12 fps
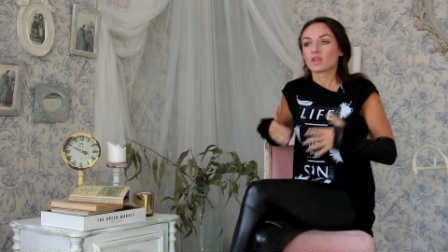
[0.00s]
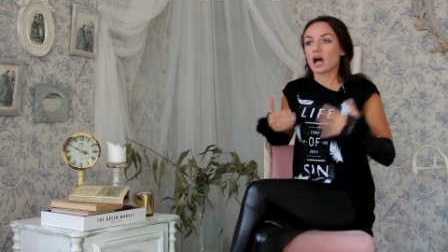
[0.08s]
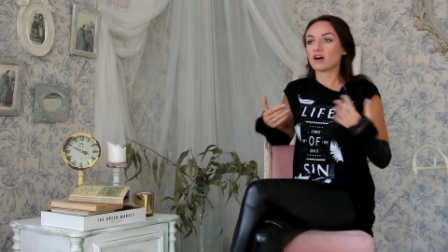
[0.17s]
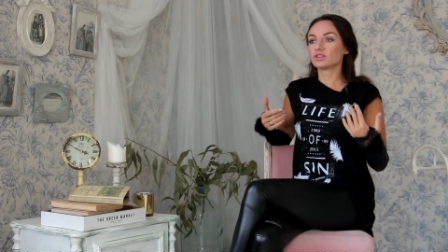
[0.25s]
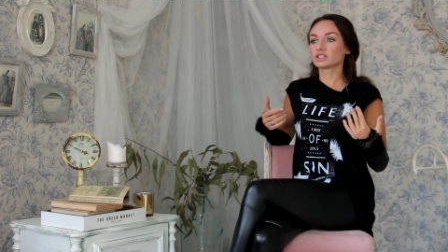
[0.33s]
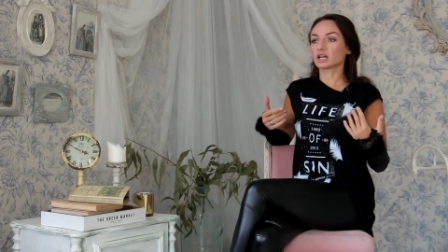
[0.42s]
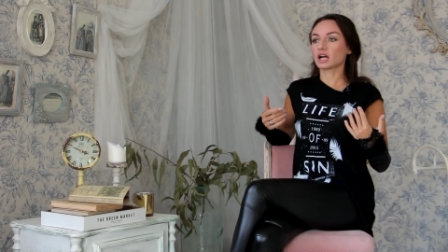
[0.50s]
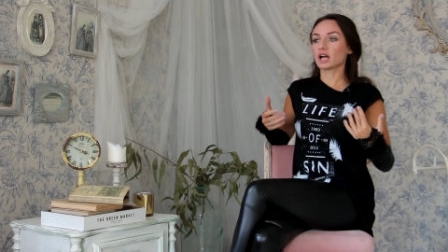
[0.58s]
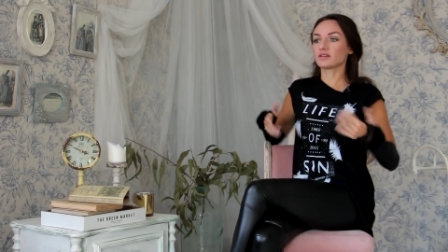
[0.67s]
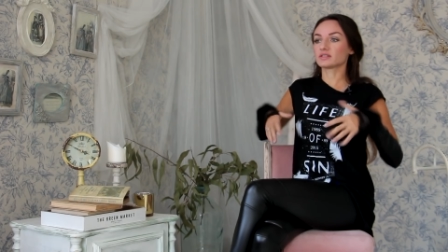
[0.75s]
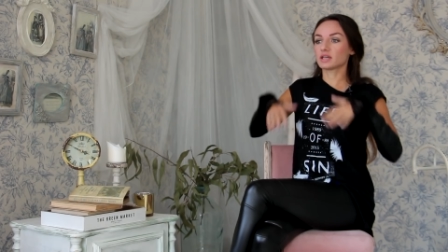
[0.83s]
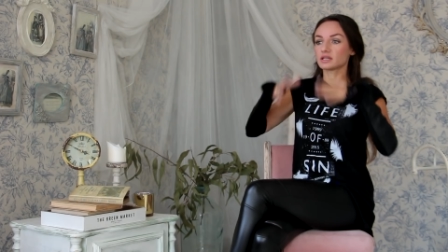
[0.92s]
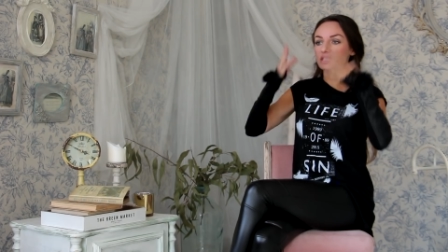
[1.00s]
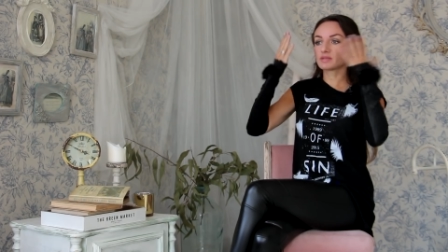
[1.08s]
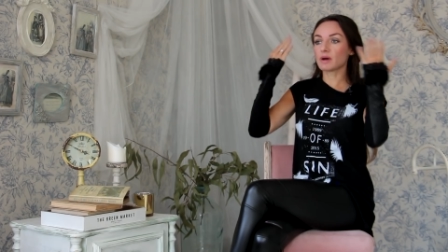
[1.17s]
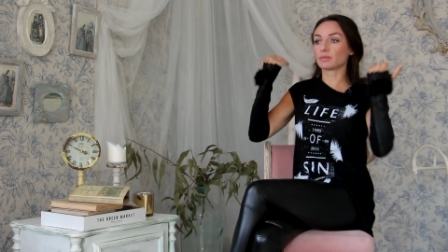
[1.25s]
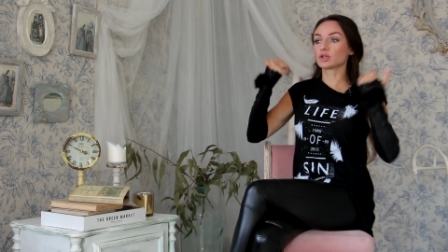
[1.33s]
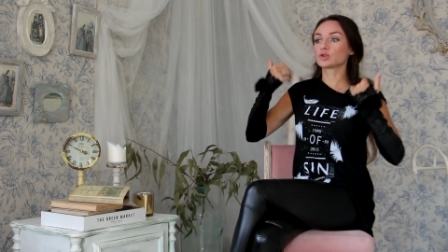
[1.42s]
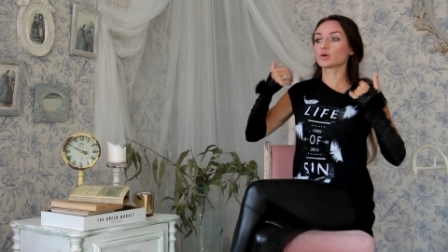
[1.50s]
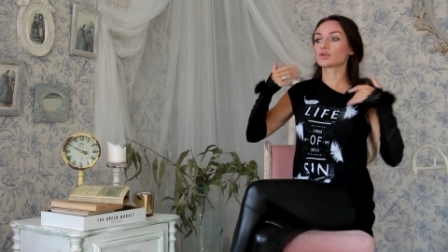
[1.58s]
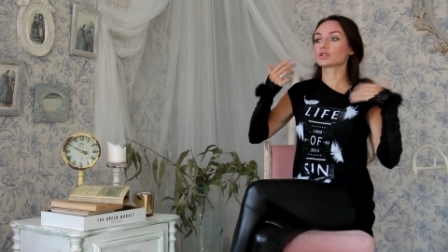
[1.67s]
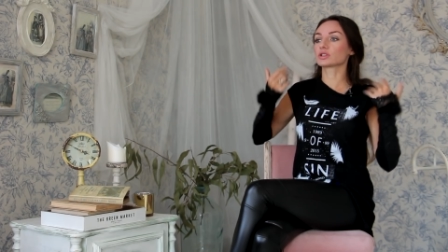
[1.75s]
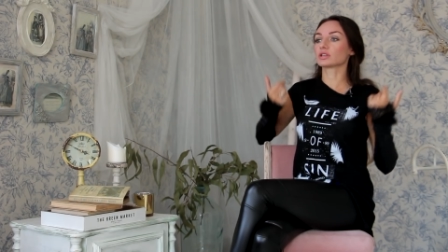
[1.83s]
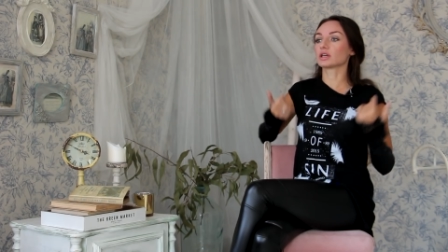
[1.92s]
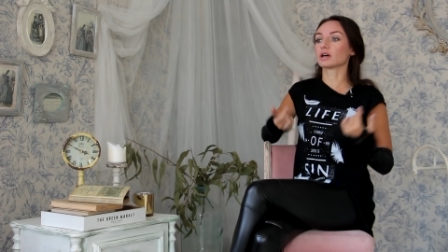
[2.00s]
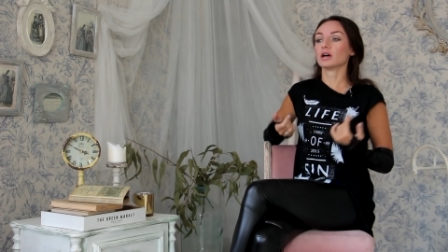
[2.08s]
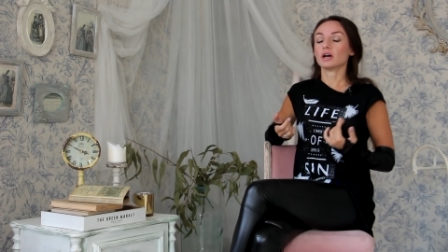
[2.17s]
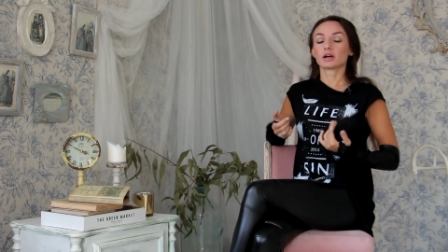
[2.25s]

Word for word: а вы такая вся из себя причесанная,